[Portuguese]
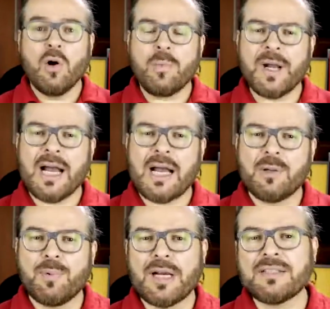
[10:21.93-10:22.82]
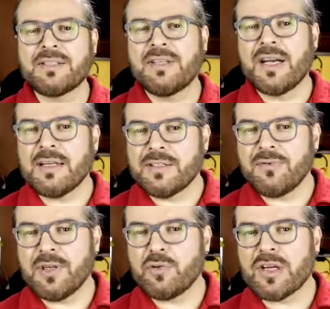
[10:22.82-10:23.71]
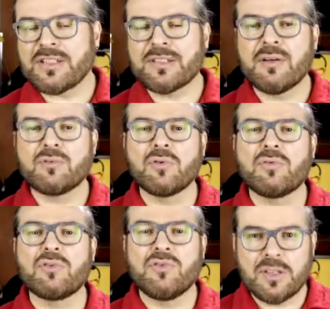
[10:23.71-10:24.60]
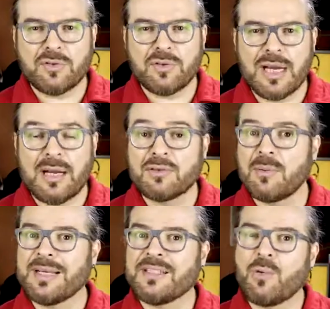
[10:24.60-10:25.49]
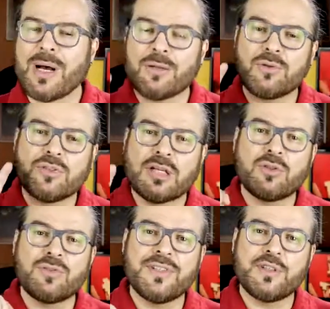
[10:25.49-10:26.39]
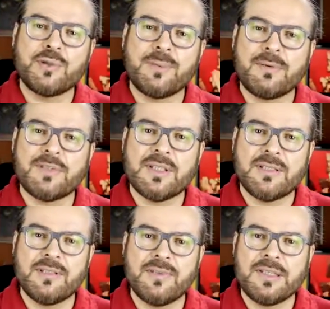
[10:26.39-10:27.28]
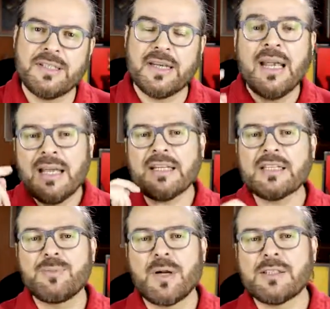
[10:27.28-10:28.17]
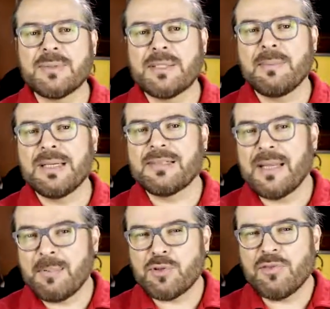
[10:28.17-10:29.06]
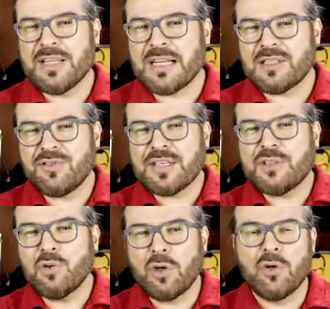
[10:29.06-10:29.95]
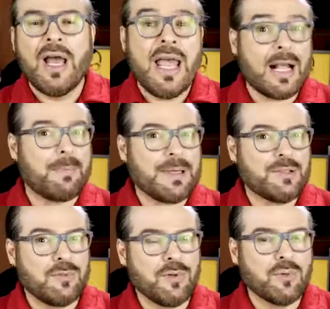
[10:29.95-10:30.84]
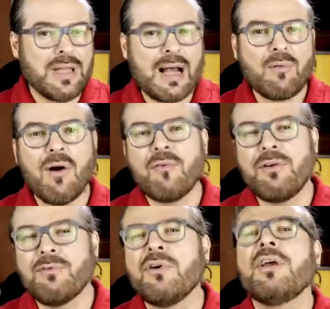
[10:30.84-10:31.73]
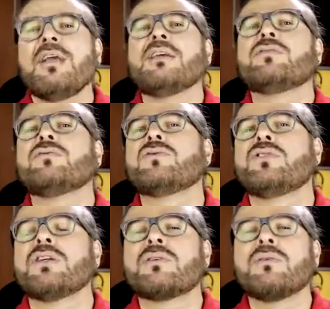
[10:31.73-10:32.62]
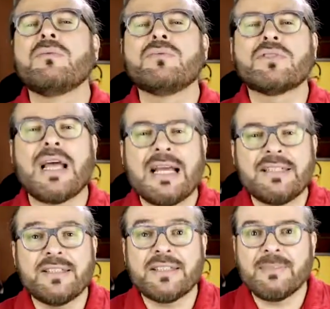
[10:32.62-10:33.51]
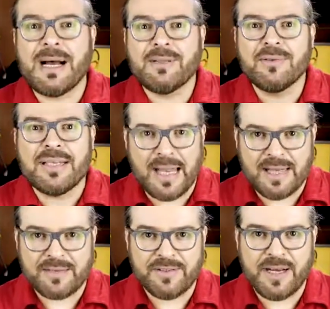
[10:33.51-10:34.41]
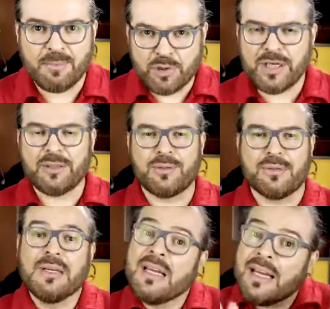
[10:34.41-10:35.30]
Obrigado por assistir a este vídeo e assista aos outros vídeos do canal, são mais de 400 vídeos para você se divertir. E nas próximas semanas teremos novidades, fique de olho, é capaz de eu voltar com ao vivo e surgir com um site chamado Nerd Rabugento.